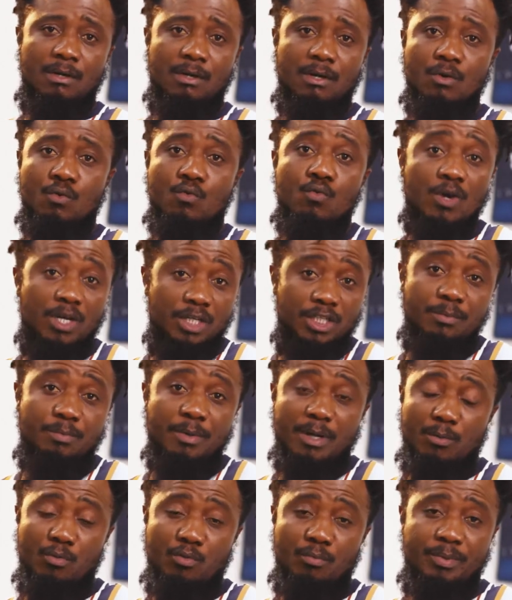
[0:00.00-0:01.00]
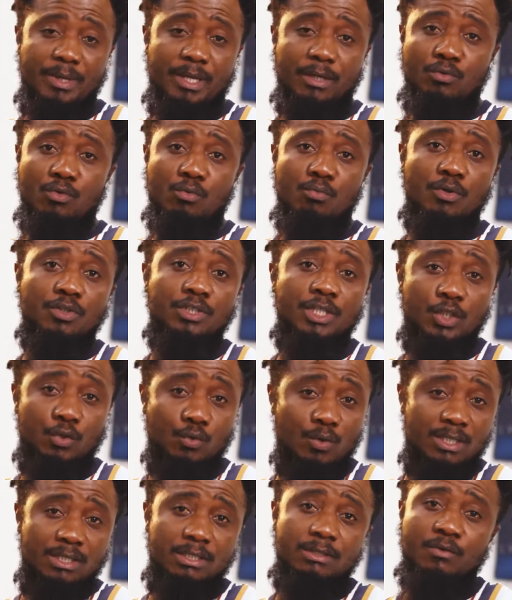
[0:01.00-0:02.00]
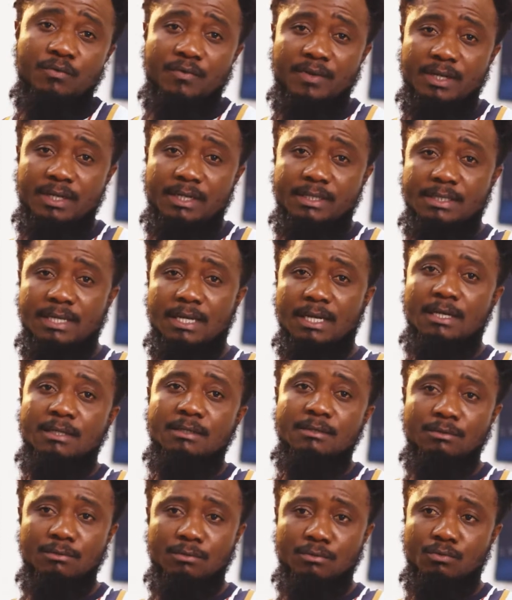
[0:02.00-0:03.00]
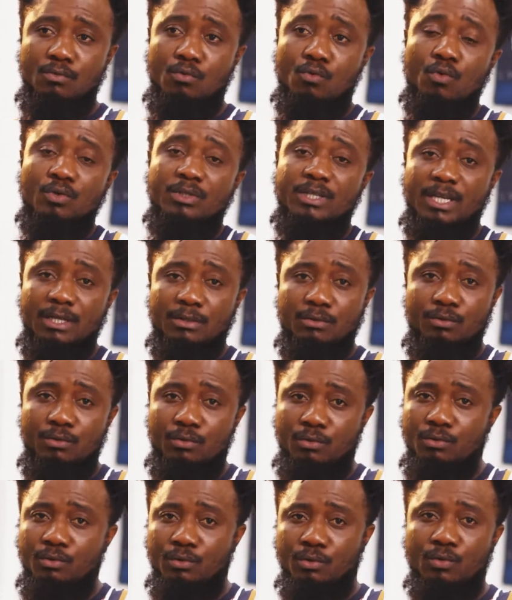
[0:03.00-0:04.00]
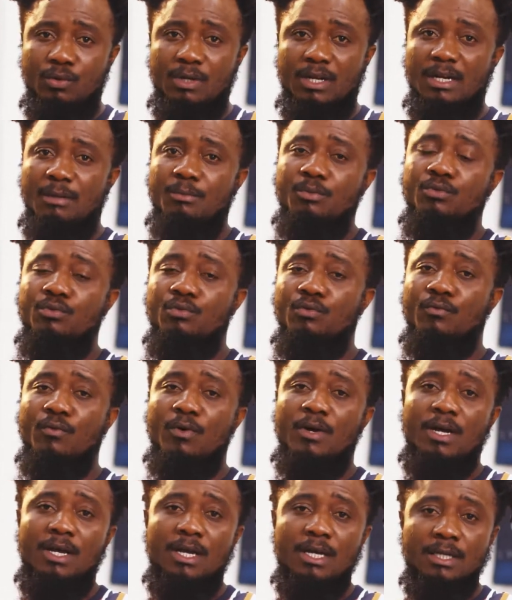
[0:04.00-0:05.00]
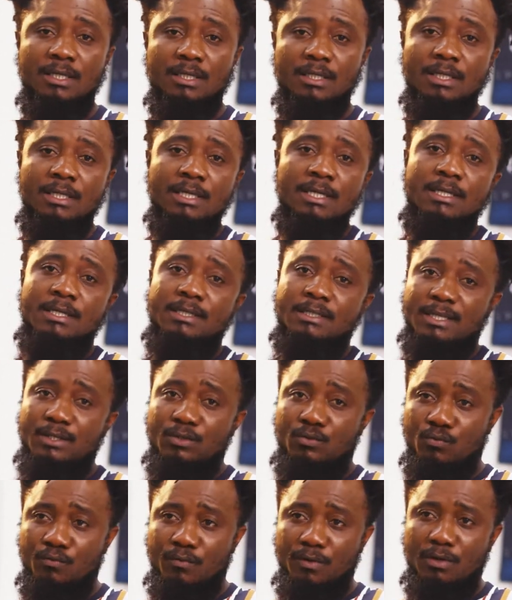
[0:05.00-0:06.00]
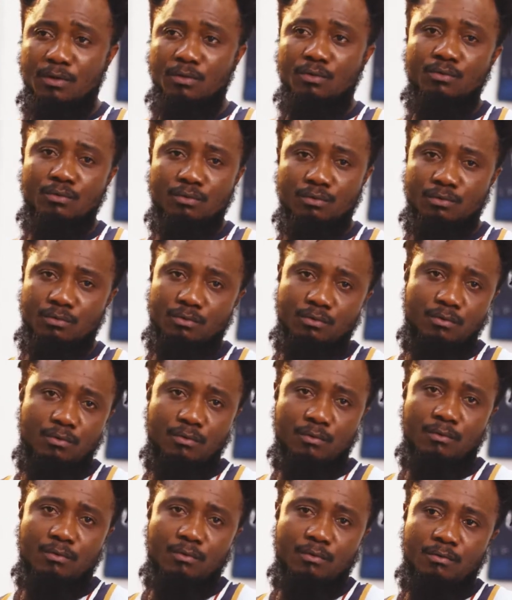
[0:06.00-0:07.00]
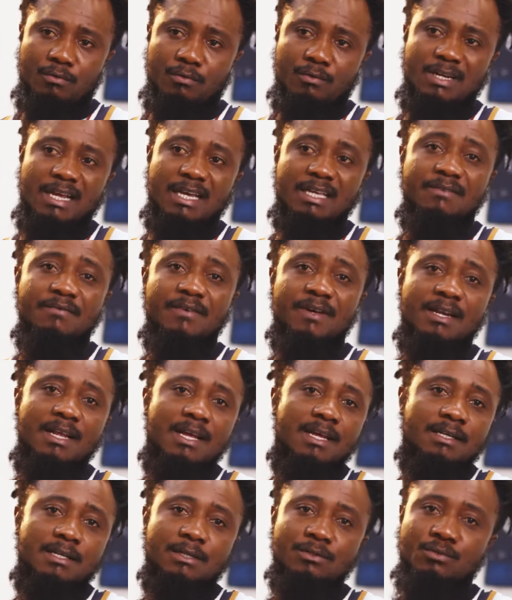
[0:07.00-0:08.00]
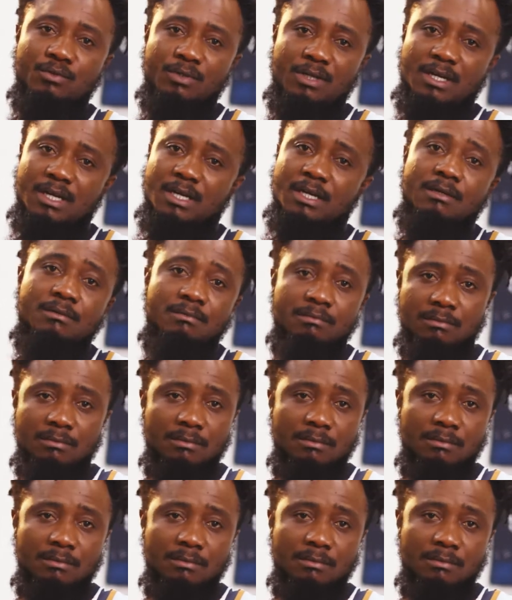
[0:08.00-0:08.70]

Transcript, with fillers: encouragé par mon père, donc moi j'ai choisi de faire les arts. Au contraire de, ce qu'on a l'habitude de voir, très souvent on, arrive à l'art quand on a